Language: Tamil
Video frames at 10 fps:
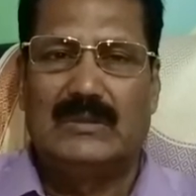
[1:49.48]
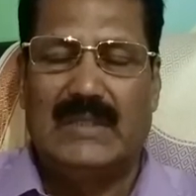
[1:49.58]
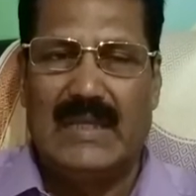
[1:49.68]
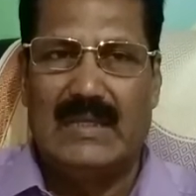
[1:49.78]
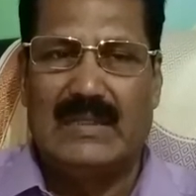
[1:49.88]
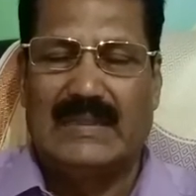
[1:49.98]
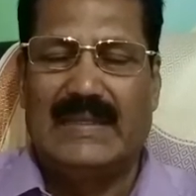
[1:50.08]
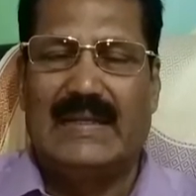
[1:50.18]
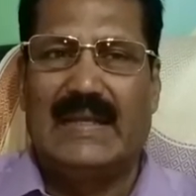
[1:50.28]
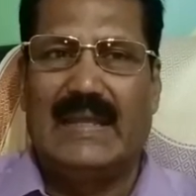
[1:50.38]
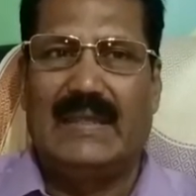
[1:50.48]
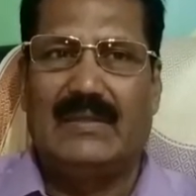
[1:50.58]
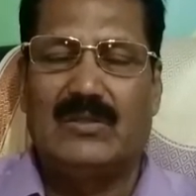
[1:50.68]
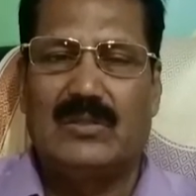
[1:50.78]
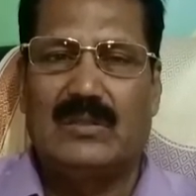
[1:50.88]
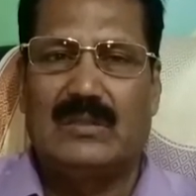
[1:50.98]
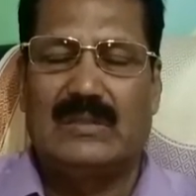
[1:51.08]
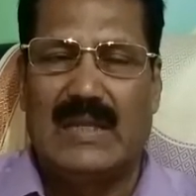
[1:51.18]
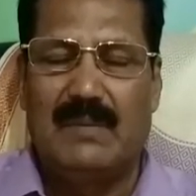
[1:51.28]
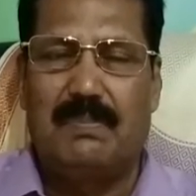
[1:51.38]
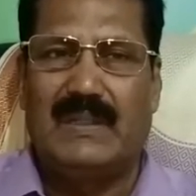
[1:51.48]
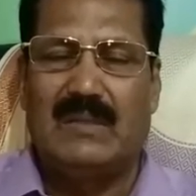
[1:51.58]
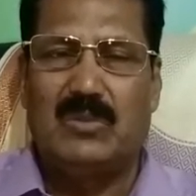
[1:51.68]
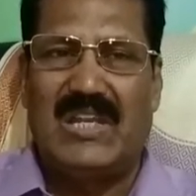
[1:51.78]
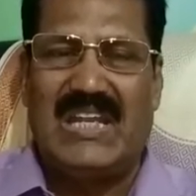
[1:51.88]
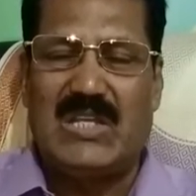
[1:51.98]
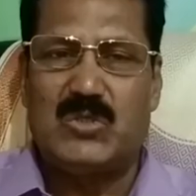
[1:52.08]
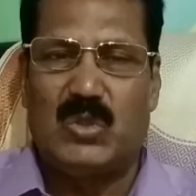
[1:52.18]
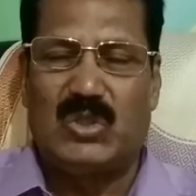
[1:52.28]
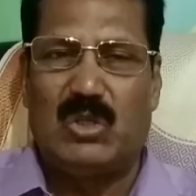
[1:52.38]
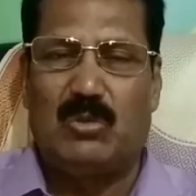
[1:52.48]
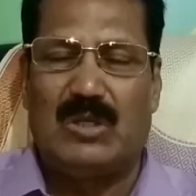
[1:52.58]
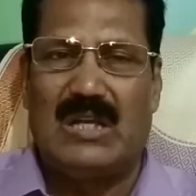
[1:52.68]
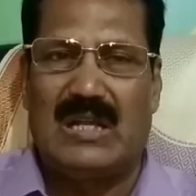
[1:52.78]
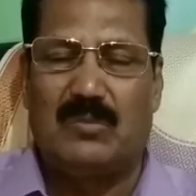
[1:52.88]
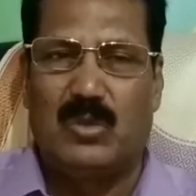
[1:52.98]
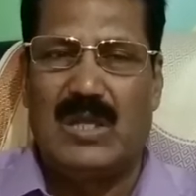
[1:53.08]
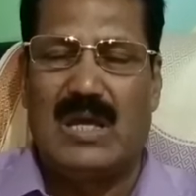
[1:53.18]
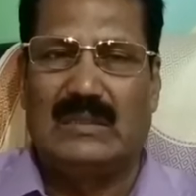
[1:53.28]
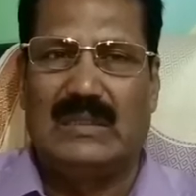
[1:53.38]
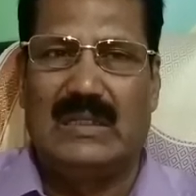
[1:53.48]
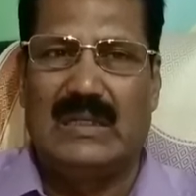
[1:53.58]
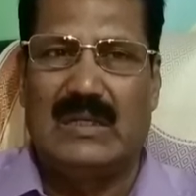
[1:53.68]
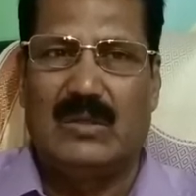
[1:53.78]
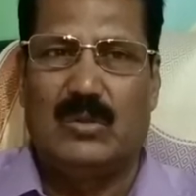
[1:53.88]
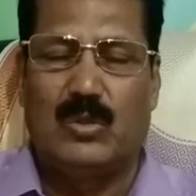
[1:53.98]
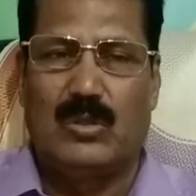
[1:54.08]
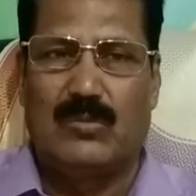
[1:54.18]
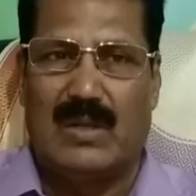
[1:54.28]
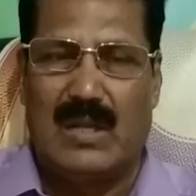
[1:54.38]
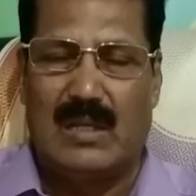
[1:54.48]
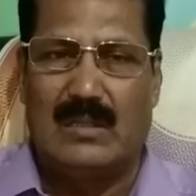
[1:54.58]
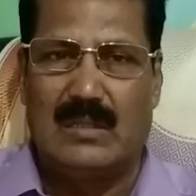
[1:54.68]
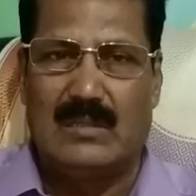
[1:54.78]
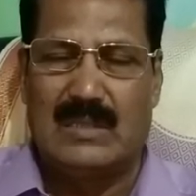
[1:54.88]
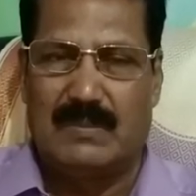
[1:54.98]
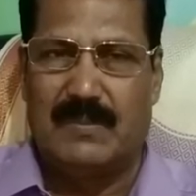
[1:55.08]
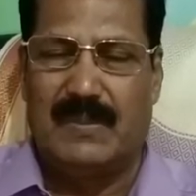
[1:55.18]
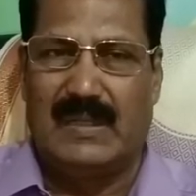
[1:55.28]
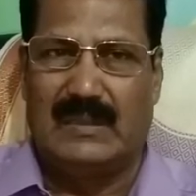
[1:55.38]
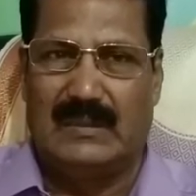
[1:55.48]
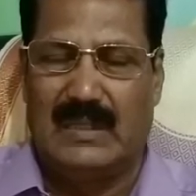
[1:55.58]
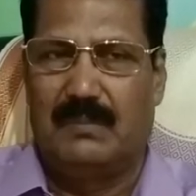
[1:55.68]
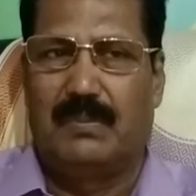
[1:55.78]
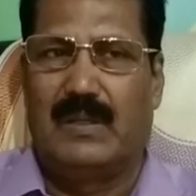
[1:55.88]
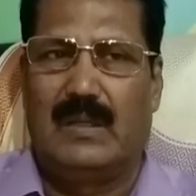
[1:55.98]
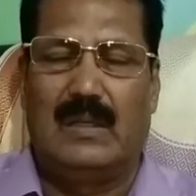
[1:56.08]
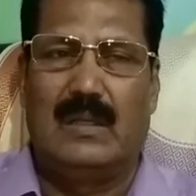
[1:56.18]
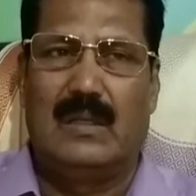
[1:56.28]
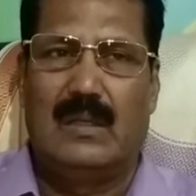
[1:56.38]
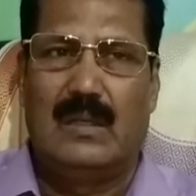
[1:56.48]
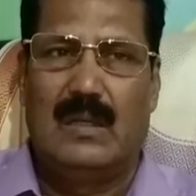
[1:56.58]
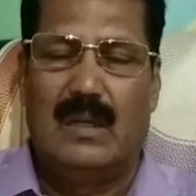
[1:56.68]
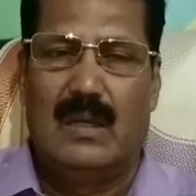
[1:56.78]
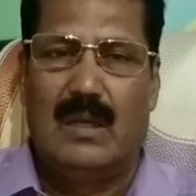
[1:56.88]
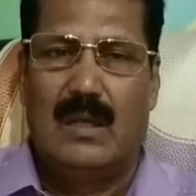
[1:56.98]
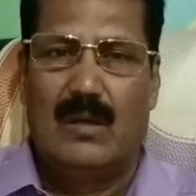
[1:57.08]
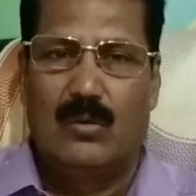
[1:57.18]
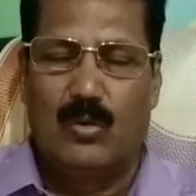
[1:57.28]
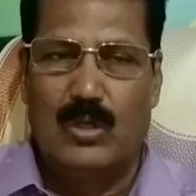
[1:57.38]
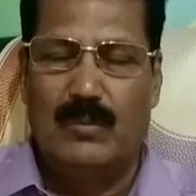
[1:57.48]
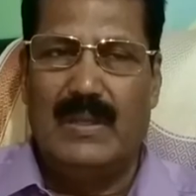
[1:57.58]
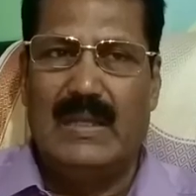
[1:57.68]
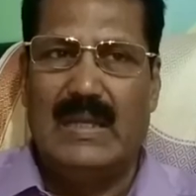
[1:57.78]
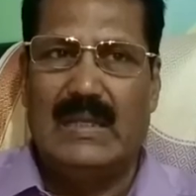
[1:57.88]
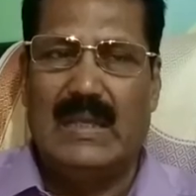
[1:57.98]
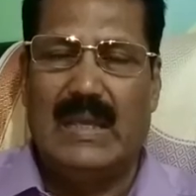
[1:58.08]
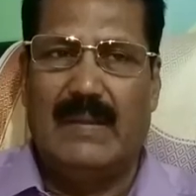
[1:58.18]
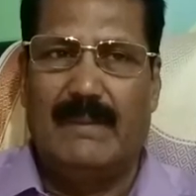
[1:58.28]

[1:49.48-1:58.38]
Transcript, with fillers: தே நதிகளை தனிப்பட்ட முறையிலே சொந்தம் கொண்டாட முடியாது என்ற ஒரு வரலாற்று சிறப்புமிக்க தீர்ப்பு உண்மையிலேயே